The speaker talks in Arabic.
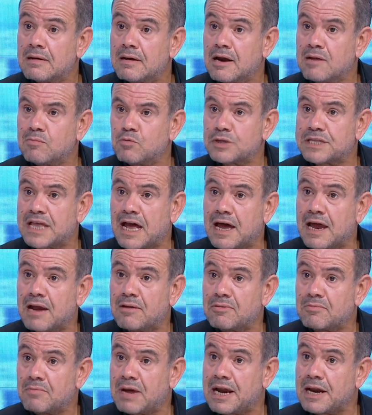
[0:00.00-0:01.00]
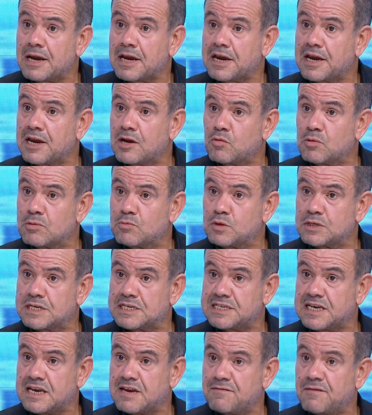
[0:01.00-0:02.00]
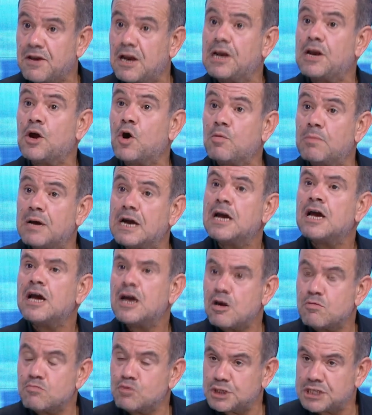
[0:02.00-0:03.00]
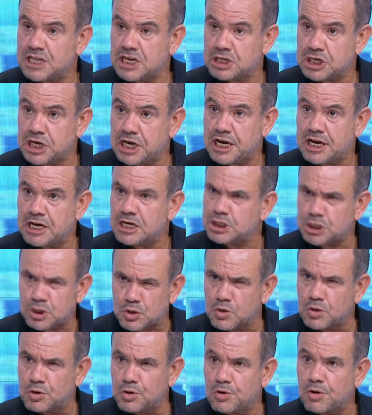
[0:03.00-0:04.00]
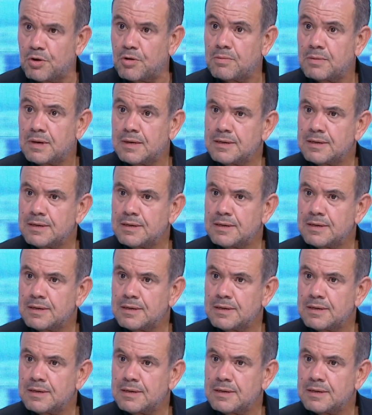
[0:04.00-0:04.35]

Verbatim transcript: المتملقين والمتزيفين اللي هما نعم. المستشارين شو يقولوا له؟